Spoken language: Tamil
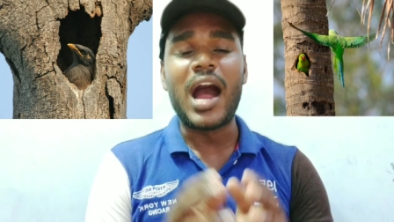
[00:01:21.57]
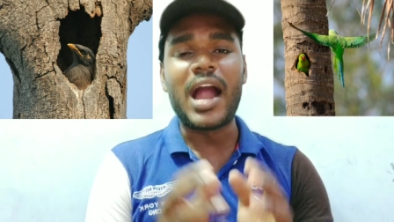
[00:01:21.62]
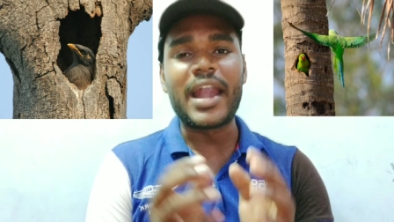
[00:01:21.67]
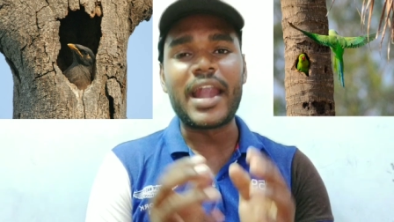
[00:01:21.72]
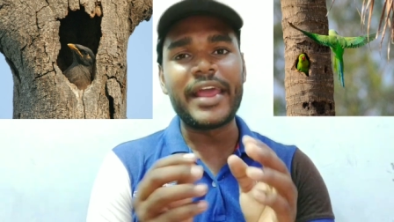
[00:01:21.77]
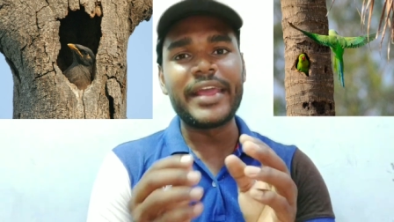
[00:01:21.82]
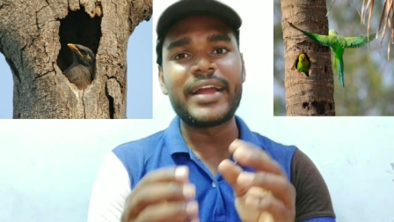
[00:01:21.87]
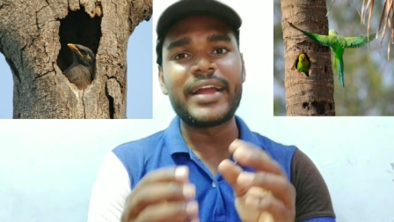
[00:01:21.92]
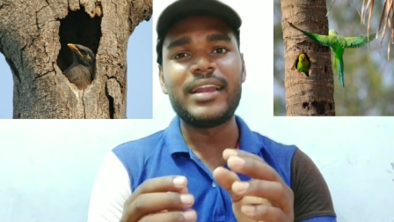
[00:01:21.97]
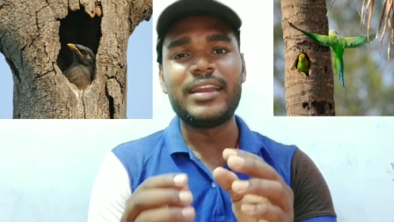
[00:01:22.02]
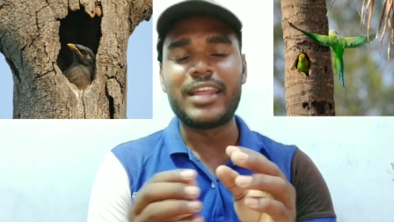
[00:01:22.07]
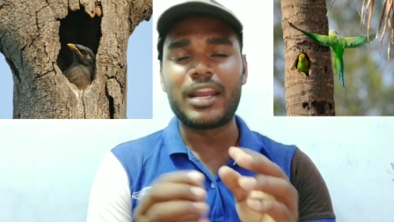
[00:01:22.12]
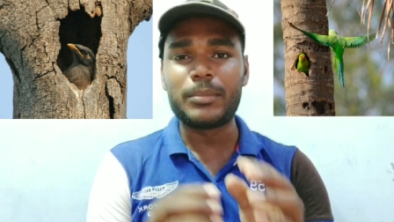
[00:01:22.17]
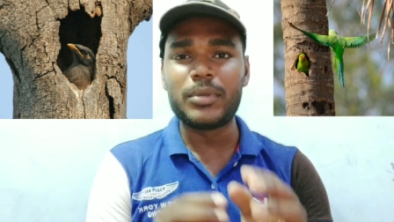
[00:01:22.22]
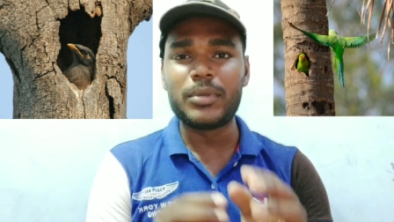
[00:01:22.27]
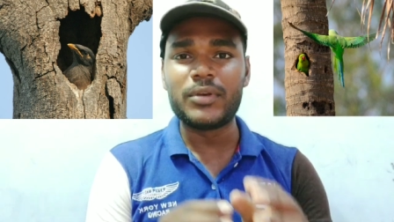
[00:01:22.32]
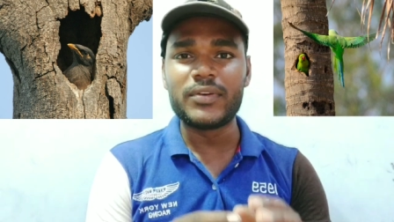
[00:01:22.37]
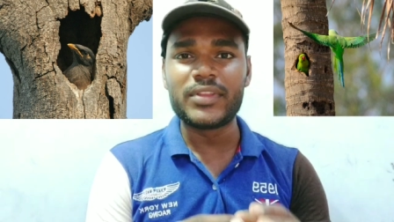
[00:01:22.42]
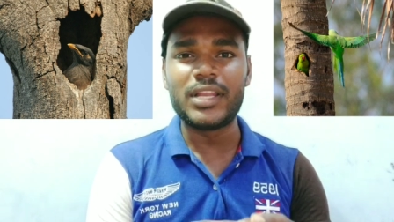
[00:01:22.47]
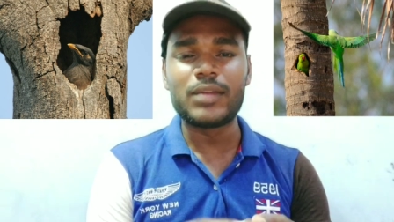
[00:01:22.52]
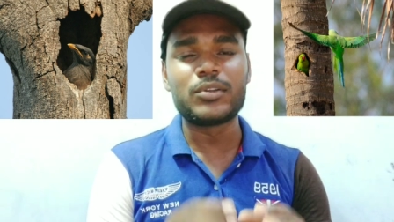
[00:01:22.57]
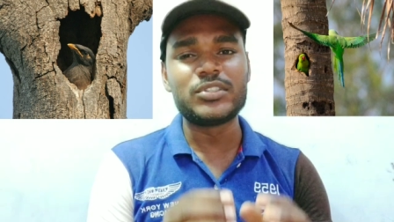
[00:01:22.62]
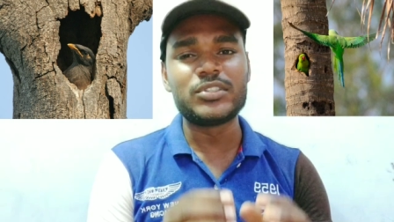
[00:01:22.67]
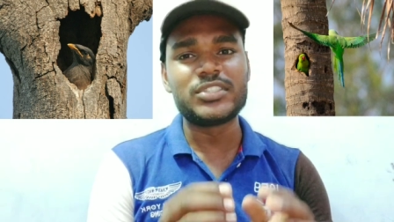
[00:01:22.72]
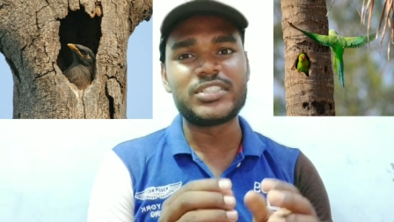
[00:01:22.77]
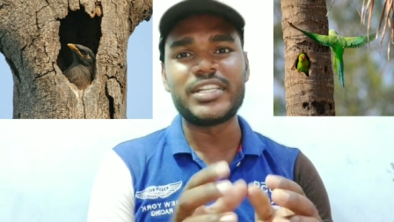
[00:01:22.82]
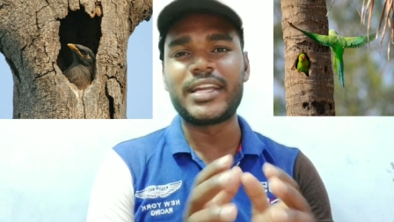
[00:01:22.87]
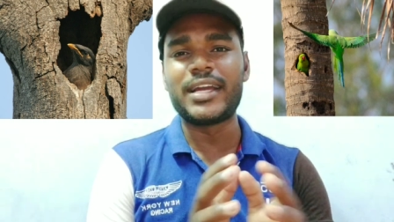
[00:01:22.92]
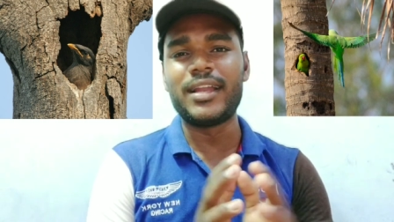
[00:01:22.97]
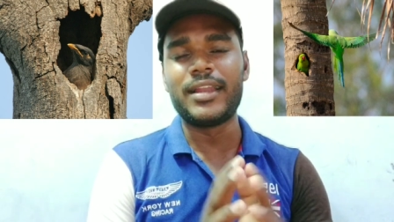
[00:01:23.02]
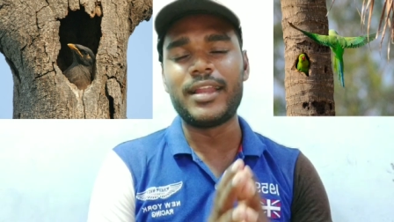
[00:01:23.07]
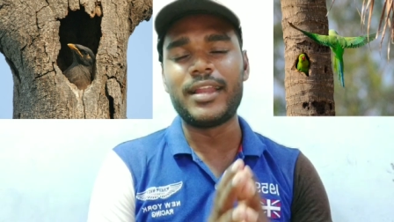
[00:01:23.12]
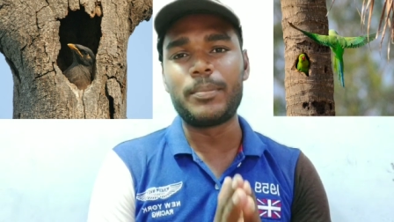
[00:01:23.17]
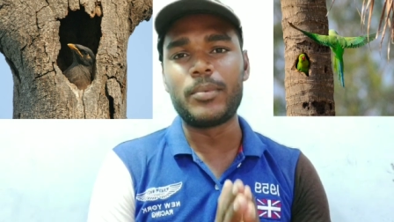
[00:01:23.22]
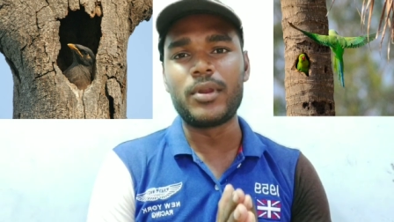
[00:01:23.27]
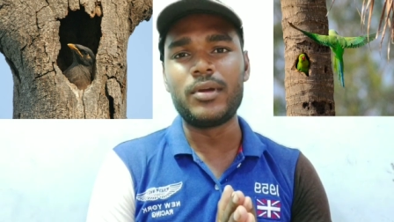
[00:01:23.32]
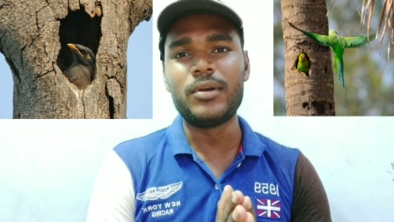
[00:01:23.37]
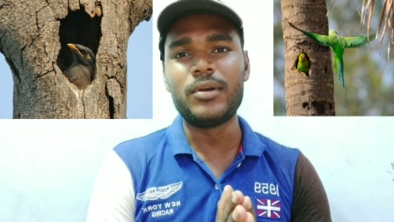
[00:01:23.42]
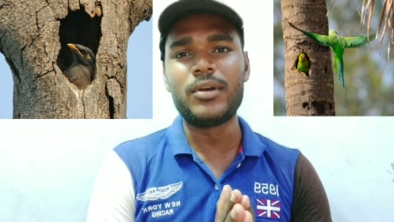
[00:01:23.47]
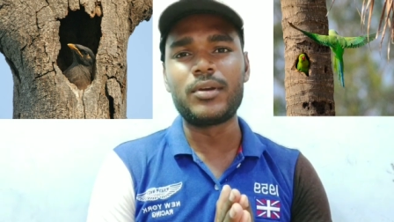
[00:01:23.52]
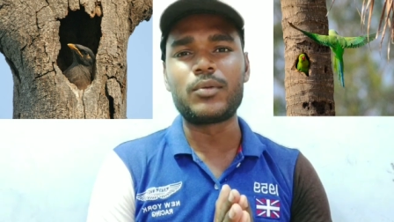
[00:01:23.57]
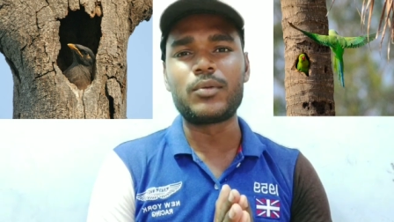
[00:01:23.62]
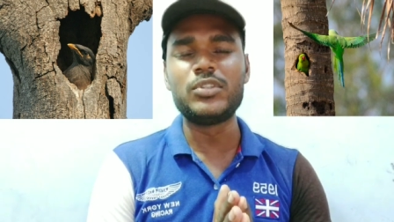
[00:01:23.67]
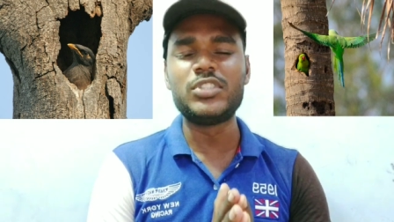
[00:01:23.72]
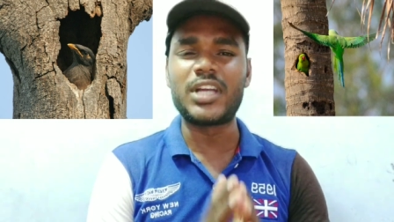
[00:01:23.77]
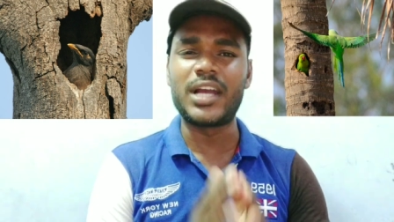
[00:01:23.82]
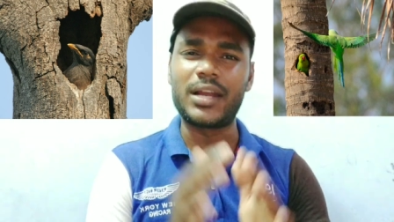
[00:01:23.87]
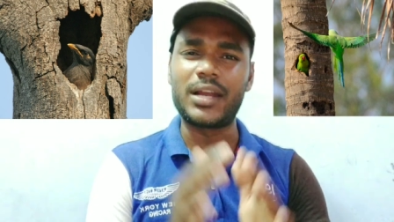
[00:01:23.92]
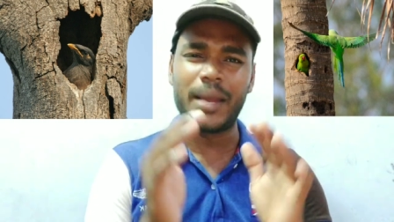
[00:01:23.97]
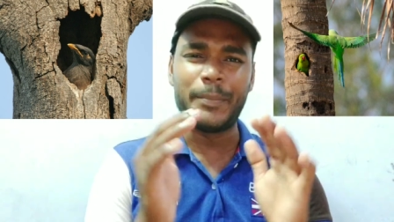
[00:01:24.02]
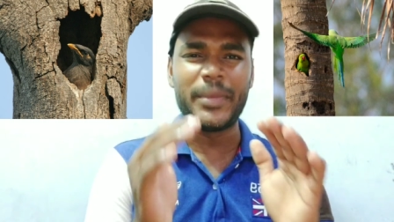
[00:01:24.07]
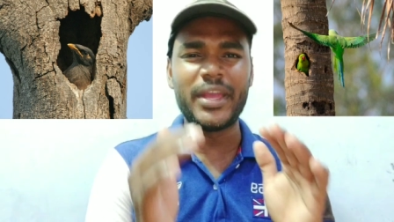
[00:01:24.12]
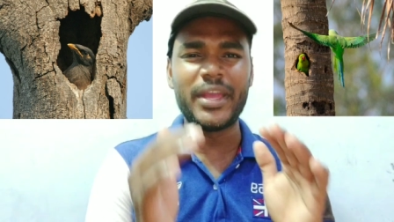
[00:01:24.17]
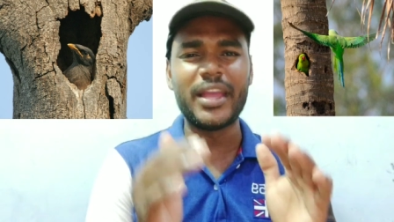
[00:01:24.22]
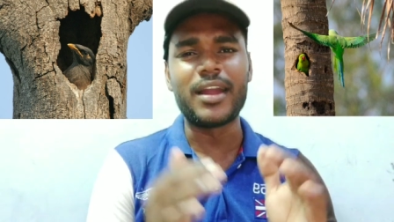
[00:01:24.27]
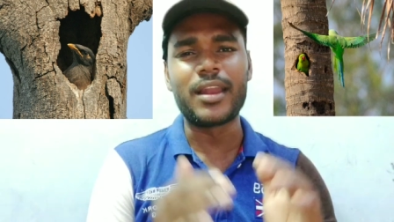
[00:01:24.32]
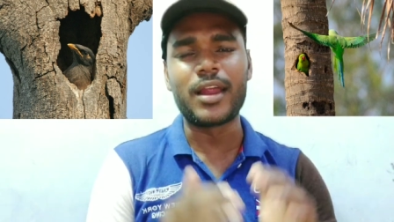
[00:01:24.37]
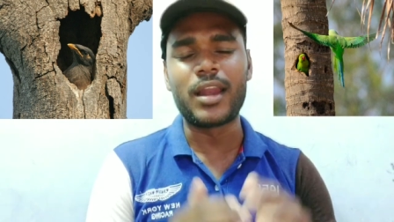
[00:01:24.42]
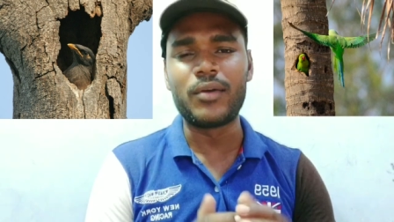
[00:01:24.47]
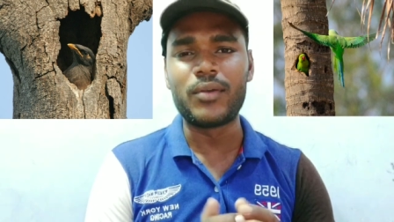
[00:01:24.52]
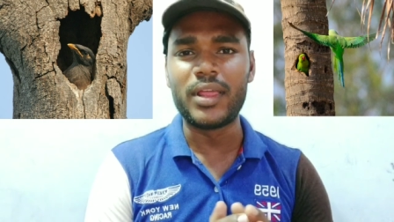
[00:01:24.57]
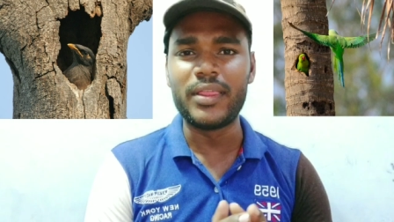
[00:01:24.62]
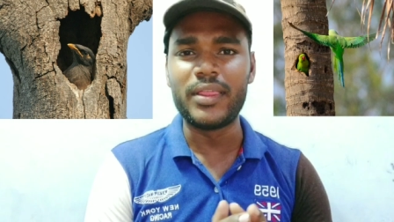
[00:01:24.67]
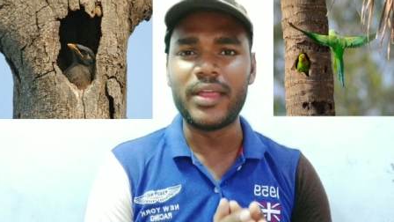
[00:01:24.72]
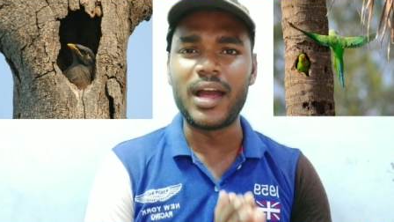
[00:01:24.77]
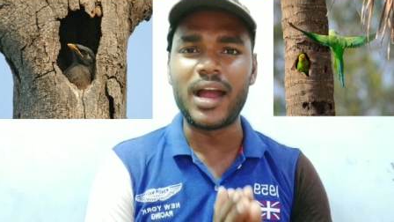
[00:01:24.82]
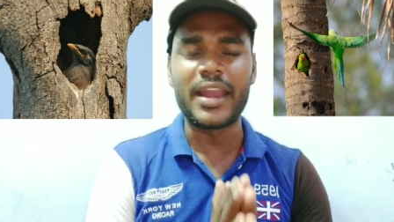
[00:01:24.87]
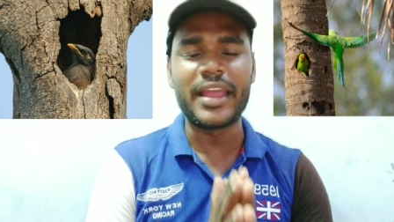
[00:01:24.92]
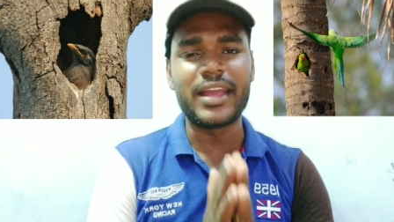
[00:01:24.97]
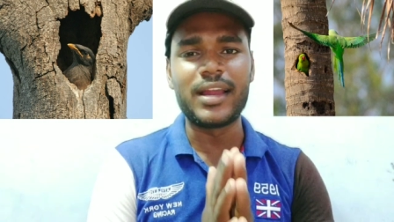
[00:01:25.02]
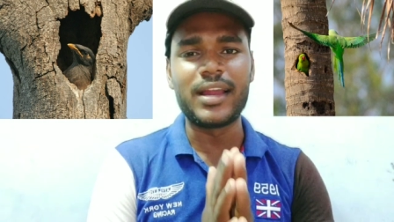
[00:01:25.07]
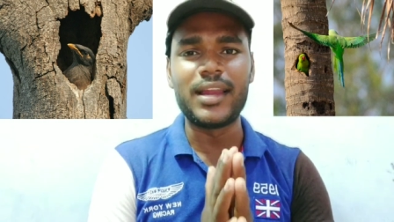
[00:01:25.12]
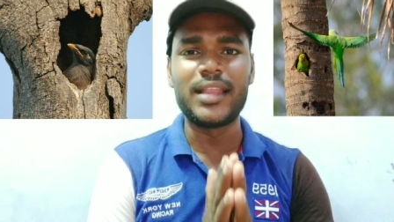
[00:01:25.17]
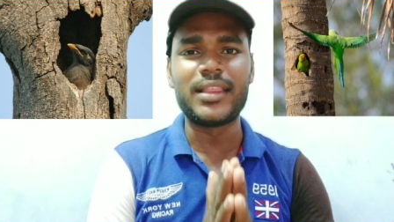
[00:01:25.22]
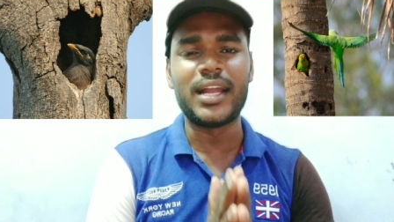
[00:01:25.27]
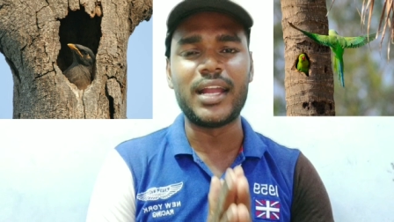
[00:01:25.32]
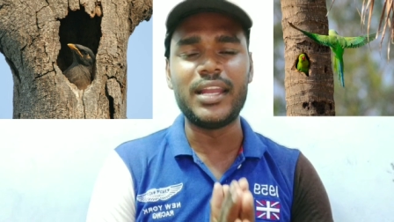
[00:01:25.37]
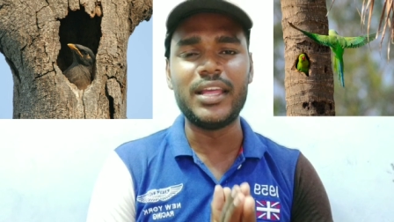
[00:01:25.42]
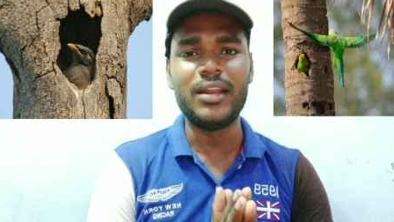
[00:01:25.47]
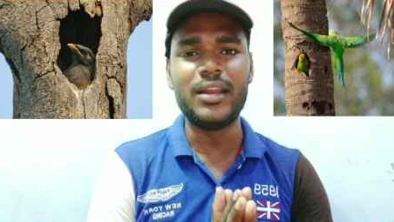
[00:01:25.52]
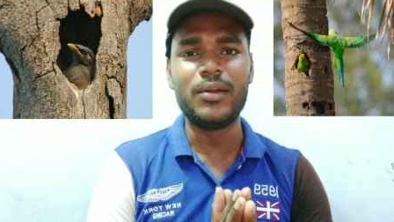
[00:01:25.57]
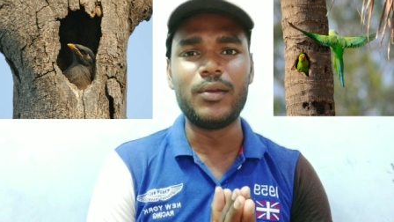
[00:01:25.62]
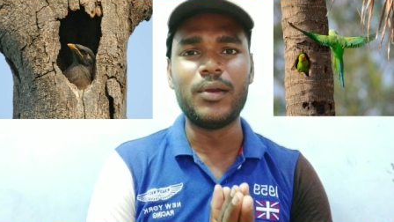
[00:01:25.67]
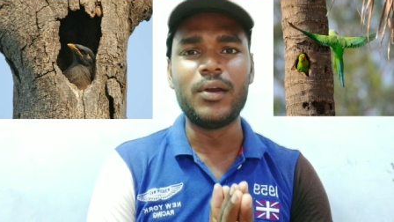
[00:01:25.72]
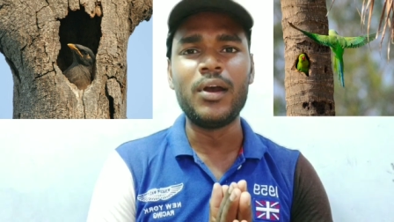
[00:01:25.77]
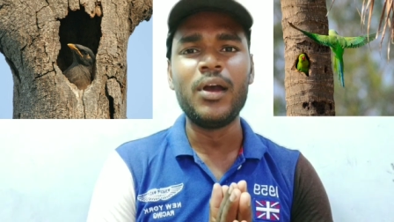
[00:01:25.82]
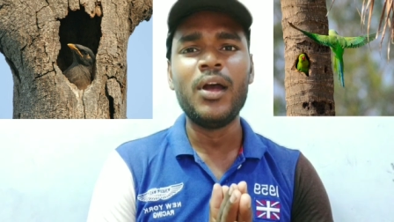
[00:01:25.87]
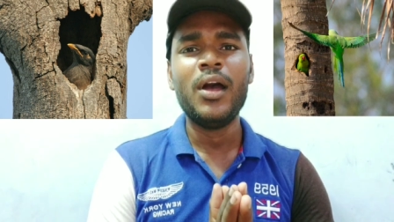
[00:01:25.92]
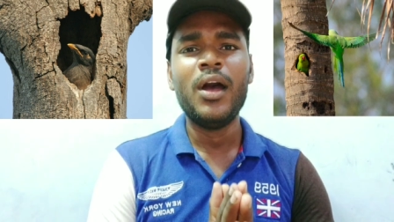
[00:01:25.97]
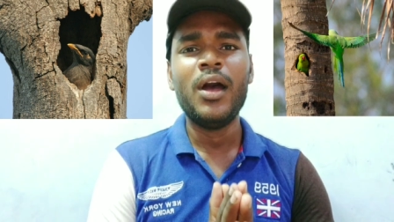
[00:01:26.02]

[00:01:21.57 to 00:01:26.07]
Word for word: அணைகள் நிரம்புவதில் கொஞ்சம் சிக்கல் ஏற்படும் கொஞ்சம் கம்மியான அளவில் தான் அணைகளில் தண்ணி இருக்கும்